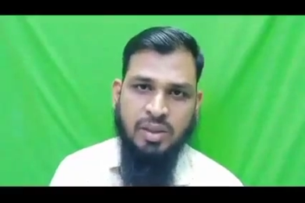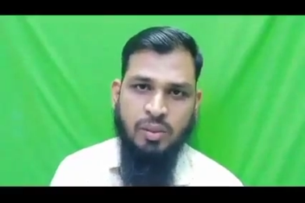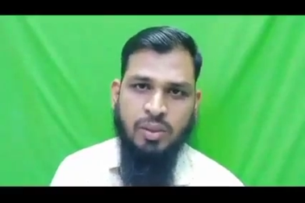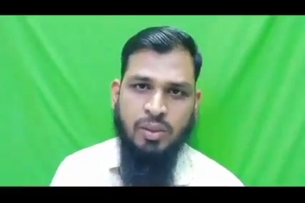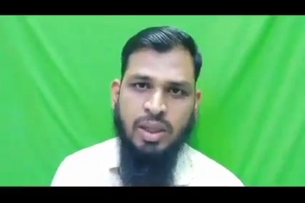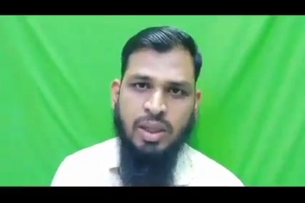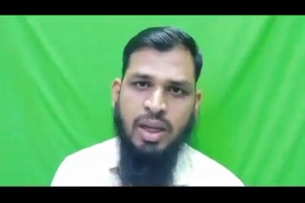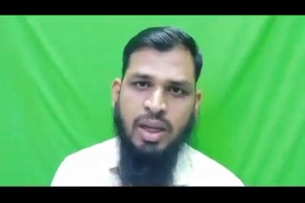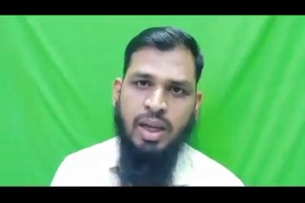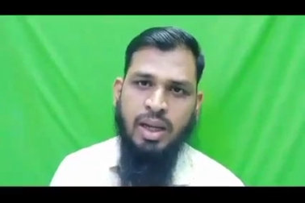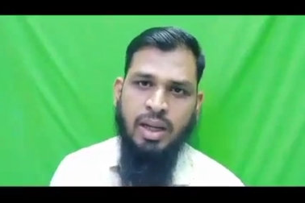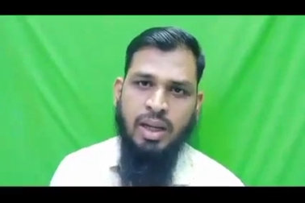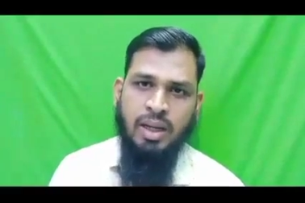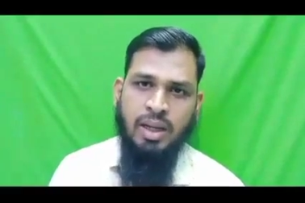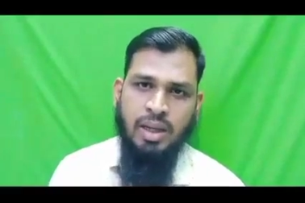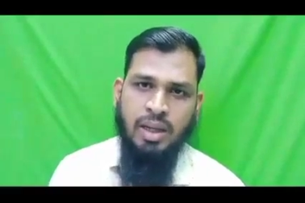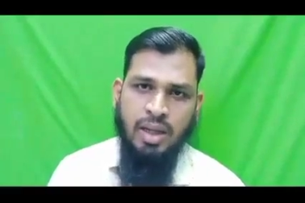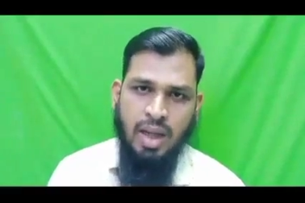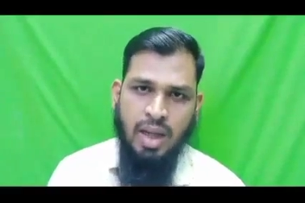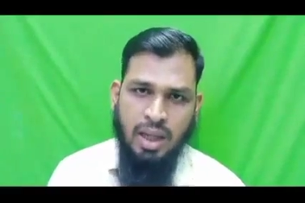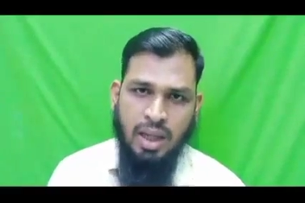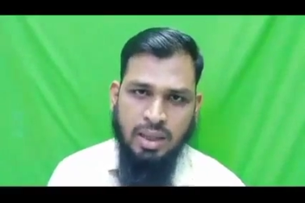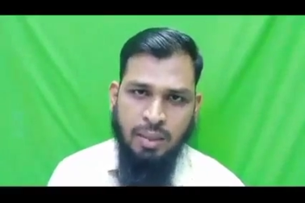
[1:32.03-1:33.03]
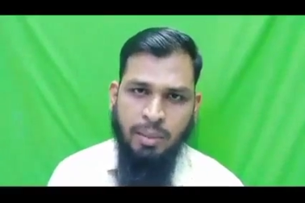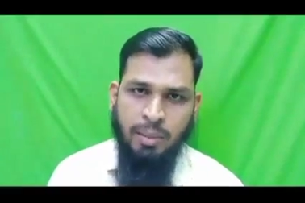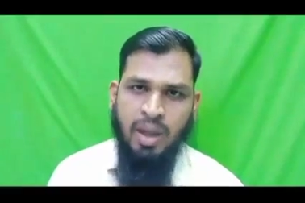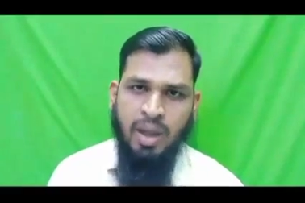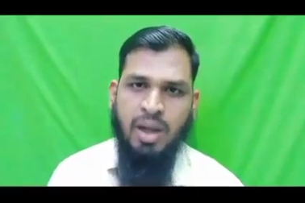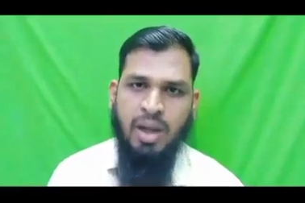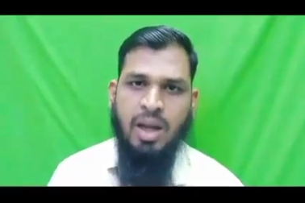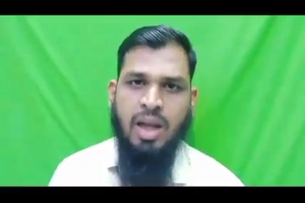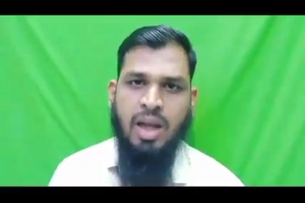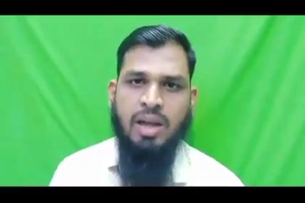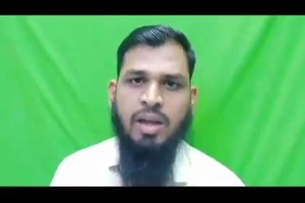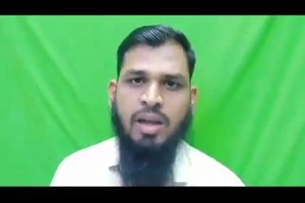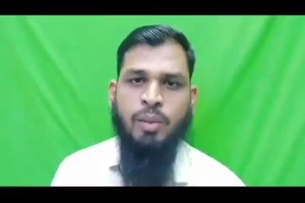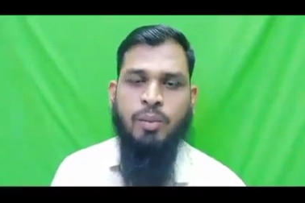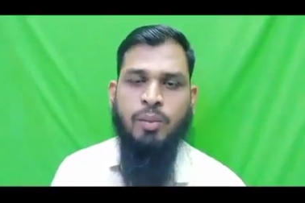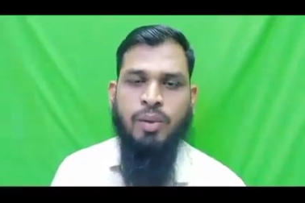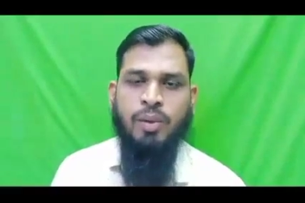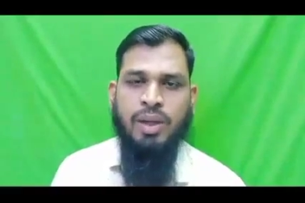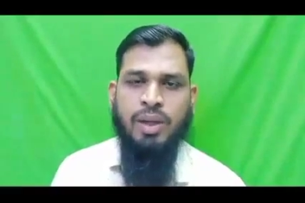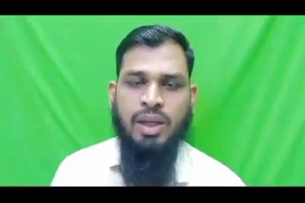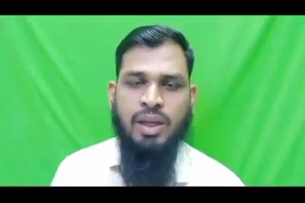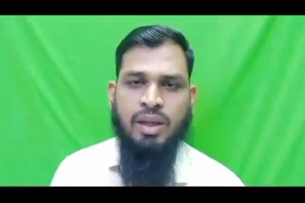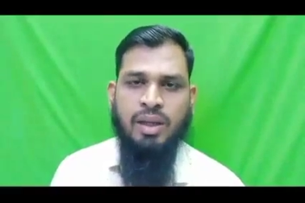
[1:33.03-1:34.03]
அவங்க அந்த மகனார்கிட்ட
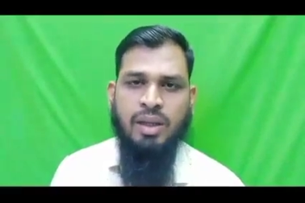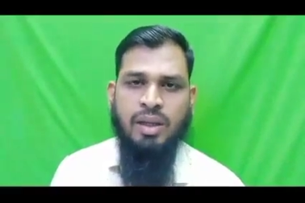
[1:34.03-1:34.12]
போய்